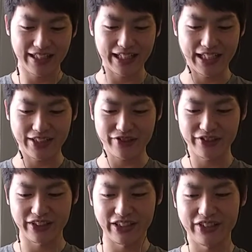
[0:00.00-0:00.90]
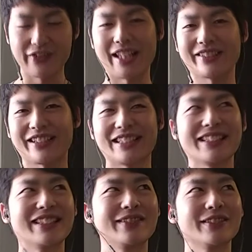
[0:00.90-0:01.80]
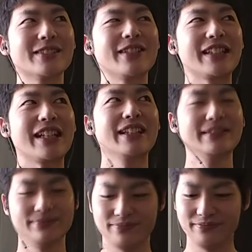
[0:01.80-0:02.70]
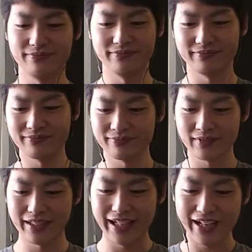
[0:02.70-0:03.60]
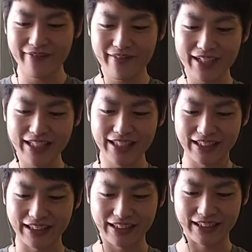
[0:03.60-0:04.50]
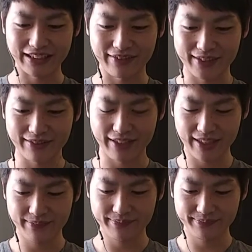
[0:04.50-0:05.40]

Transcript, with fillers: 何コインいいよねとかっていうのも含めて、うん、あんまり言いたくなくなっちゃいますよね。